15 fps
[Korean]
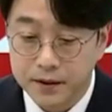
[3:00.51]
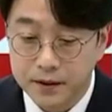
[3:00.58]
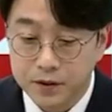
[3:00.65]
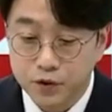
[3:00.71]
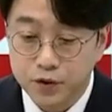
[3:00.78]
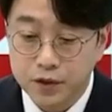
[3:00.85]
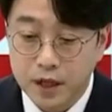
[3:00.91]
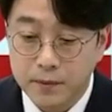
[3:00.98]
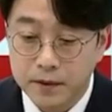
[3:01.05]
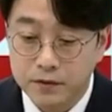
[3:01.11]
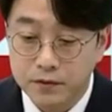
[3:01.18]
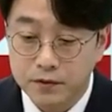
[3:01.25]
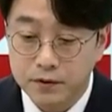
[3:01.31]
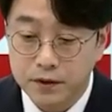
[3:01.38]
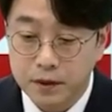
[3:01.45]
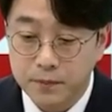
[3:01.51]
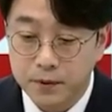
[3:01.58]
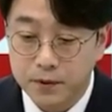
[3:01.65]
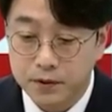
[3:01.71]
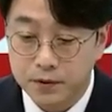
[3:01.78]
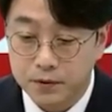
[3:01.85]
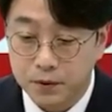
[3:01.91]
추가 매수를 할
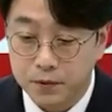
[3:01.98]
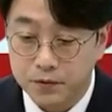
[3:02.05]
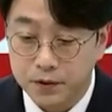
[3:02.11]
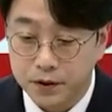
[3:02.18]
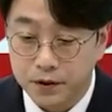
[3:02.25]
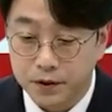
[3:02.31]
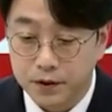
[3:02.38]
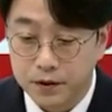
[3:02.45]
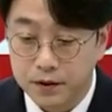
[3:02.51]
필요가 전혀 없고요.